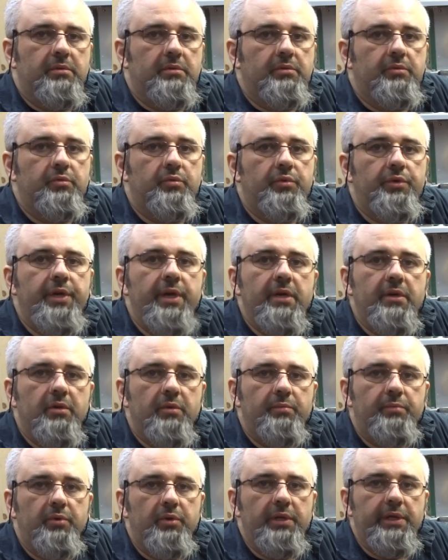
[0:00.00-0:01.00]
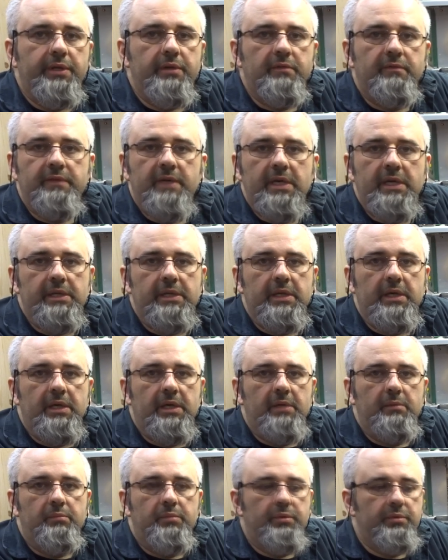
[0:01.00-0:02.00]
długiego
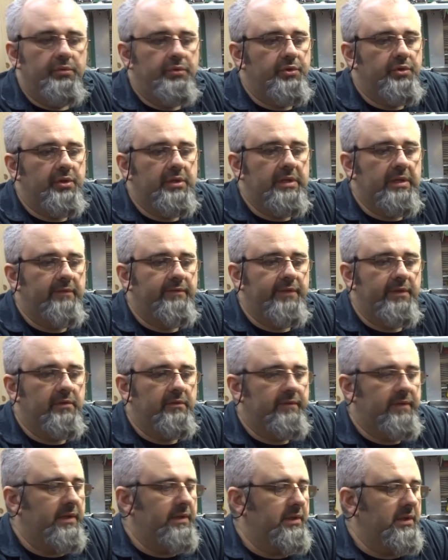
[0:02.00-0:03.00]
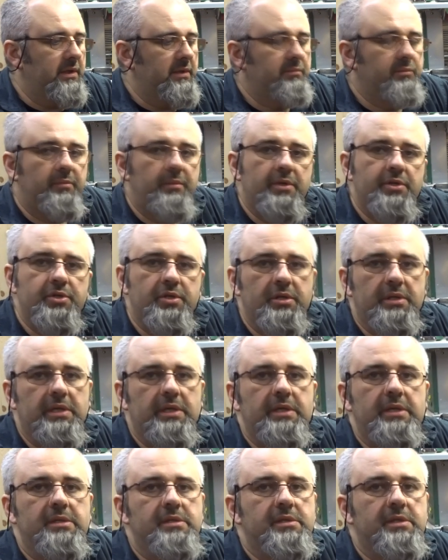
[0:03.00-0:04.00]
polerowania bądź grawerowania, bo maszynka
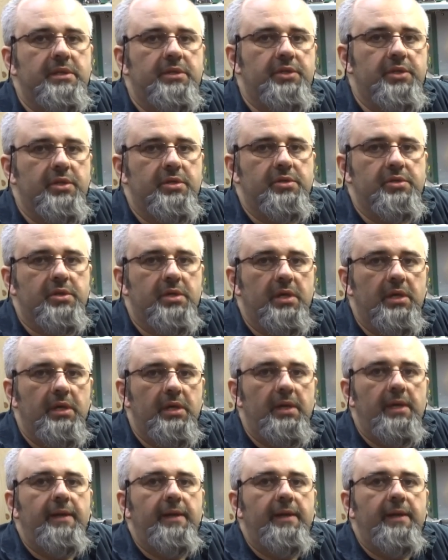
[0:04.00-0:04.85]
jest za ciężka.